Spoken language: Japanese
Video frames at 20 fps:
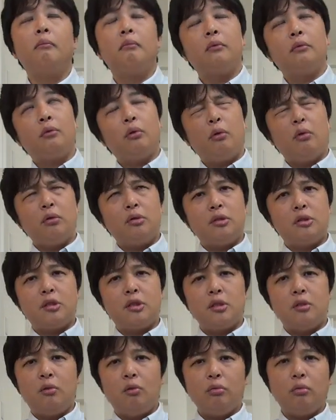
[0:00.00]
どっ
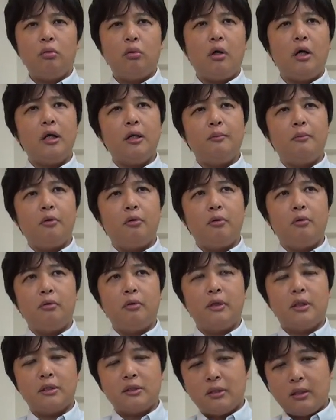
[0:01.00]
ちの音かにもよる
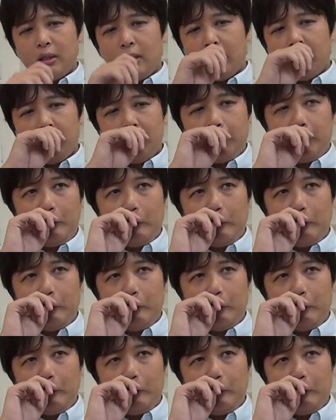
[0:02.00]
んですけ